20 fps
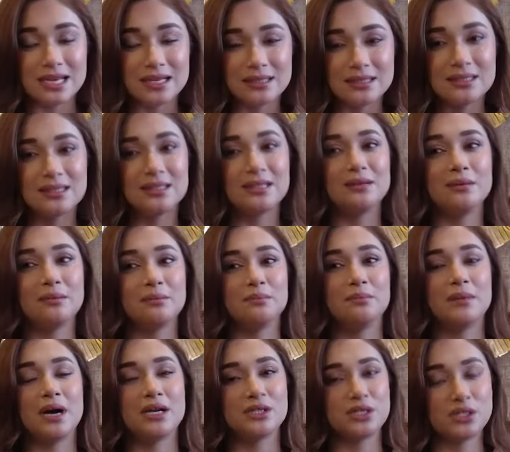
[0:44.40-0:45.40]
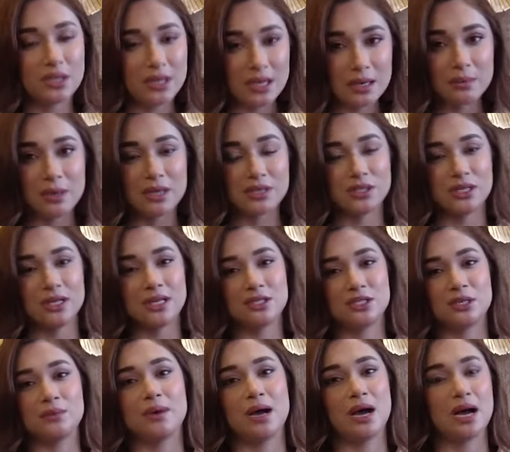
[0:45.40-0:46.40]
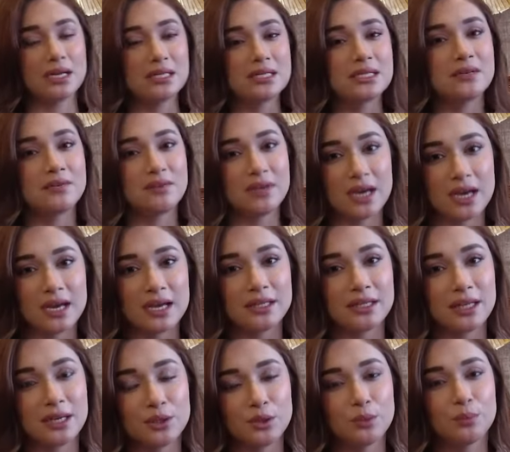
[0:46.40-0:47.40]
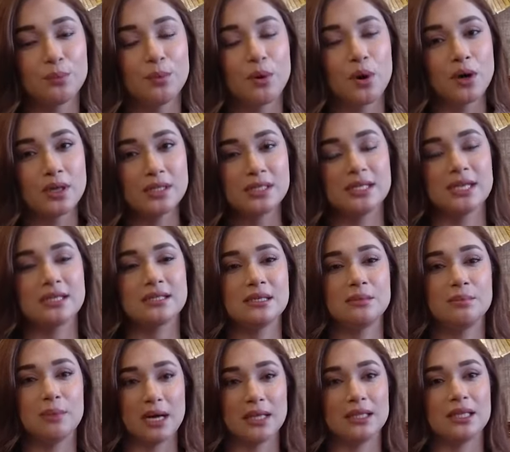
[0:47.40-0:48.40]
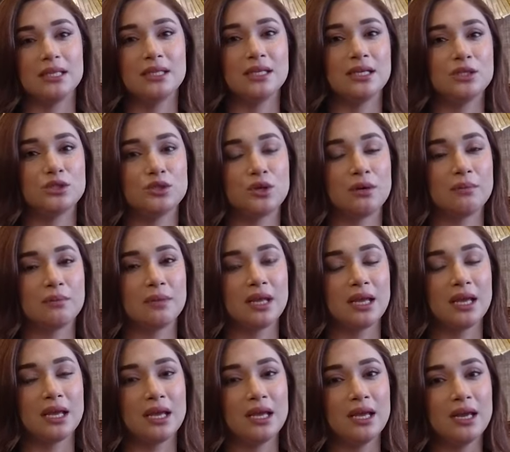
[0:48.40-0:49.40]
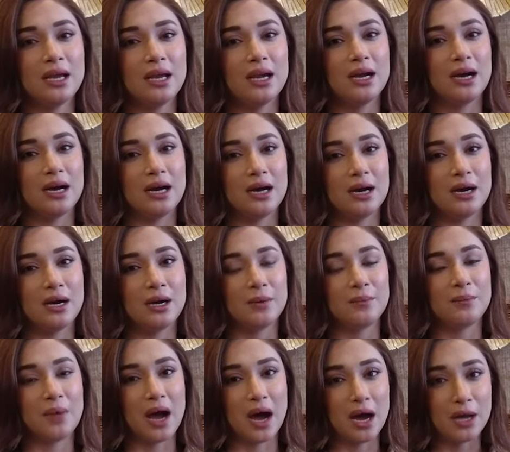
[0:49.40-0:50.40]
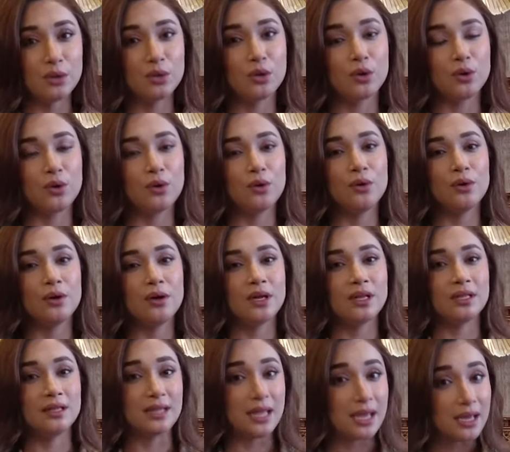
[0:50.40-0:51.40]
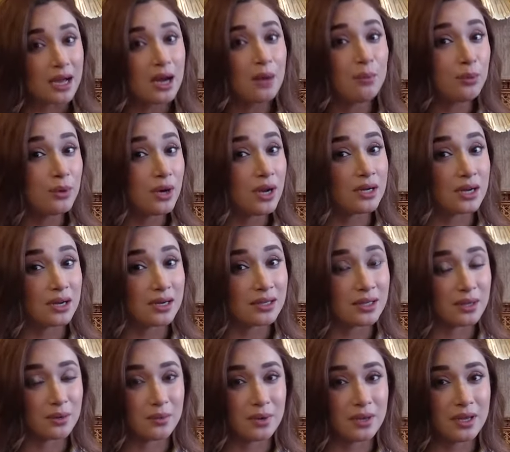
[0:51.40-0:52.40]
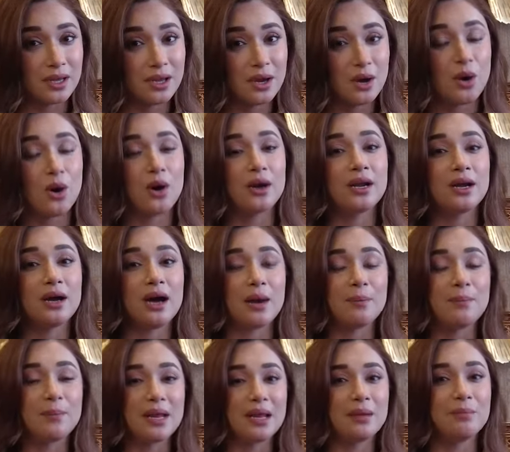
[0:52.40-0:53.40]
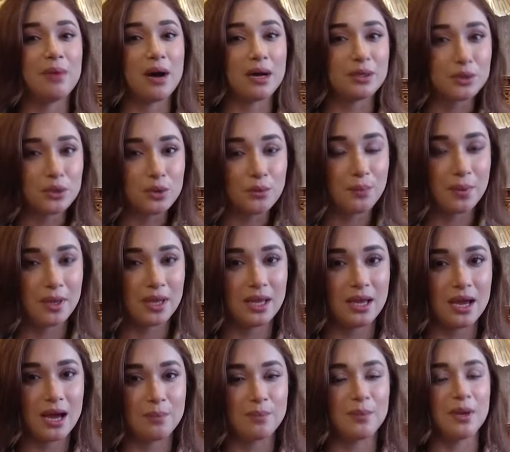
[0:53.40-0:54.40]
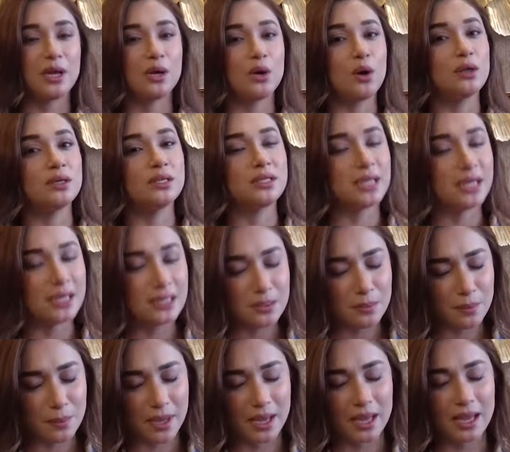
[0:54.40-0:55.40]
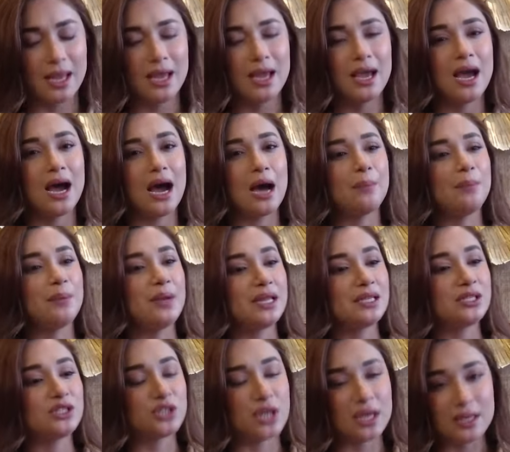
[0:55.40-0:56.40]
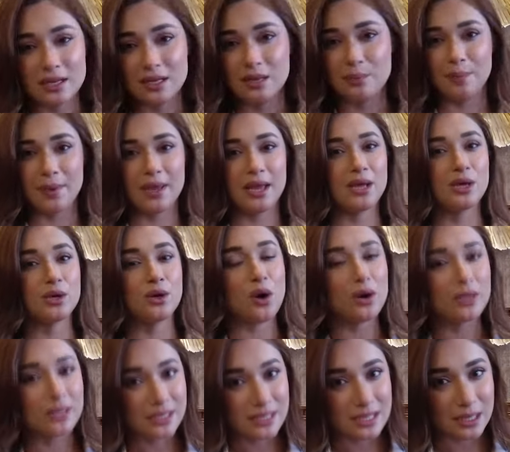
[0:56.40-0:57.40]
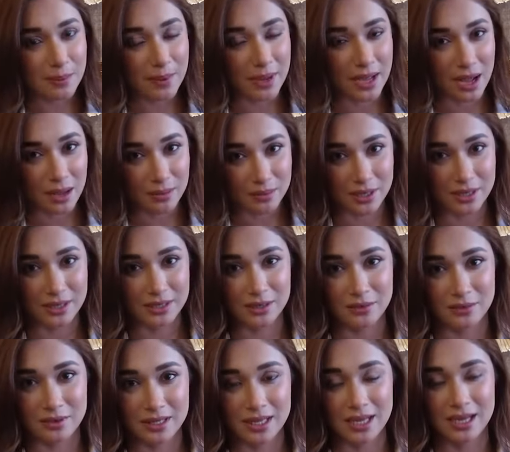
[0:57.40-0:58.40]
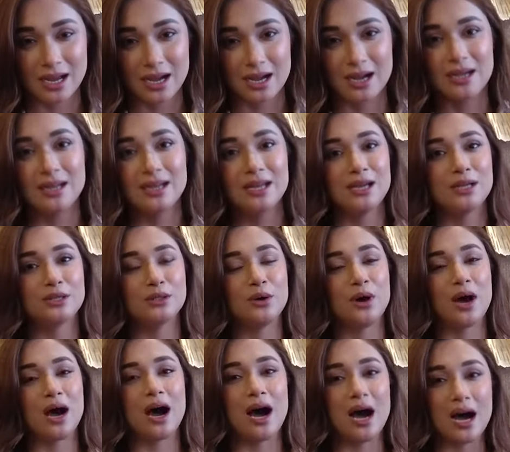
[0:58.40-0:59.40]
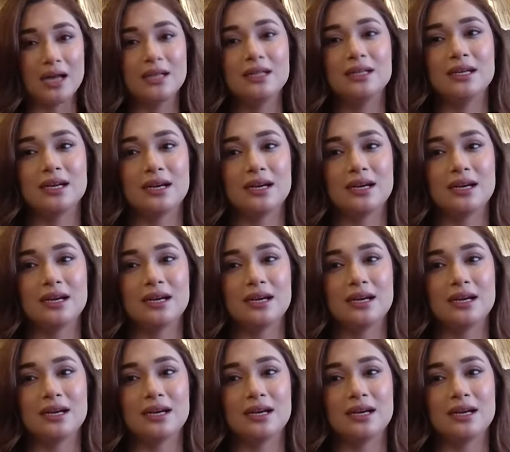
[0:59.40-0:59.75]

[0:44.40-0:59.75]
चैनल माशाल्लाह माशाल्लाह जब आन टीवी आया था तो बहुत सी ऐसी बातें थी जो हमने आ, आन को देखा पूरा करते हुए और अपने बातों पे अपने कंटेंट पे अपने चैनल पे क्वालिटी पे काम करते हुए देखा तो आन